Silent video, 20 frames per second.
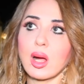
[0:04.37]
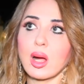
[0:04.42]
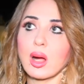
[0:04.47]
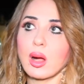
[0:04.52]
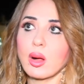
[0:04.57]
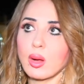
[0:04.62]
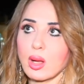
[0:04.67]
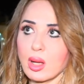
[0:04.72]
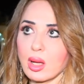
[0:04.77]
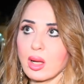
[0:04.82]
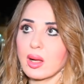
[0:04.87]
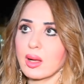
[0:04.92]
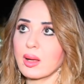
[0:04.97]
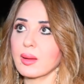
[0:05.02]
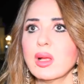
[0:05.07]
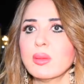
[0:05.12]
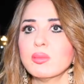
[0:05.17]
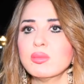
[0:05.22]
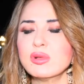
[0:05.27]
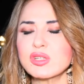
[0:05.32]
اه اه
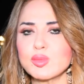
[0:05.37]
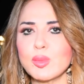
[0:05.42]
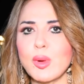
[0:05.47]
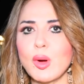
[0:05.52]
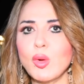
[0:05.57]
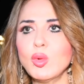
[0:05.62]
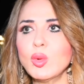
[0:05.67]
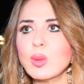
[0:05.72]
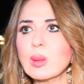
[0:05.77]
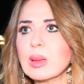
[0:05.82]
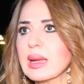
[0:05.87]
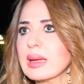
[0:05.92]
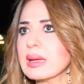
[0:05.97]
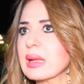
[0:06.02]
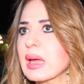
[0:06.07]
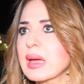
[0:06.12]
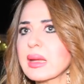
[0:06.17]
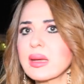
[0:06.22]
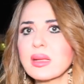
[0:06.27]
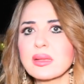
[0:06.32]
مش بقوله
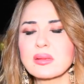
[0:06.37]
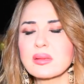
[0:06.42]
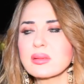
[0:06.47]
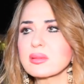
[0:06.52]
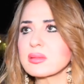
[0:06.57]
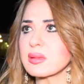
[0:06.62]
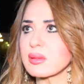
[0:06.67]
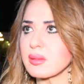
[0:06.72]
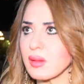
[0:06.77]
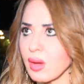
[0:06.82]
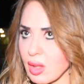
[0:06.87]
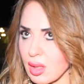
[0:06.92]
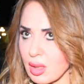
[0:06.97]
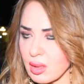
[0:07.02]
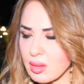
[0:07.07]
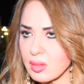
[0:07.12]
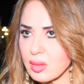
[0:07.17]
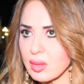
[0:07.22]
لاني انا ضد الراجل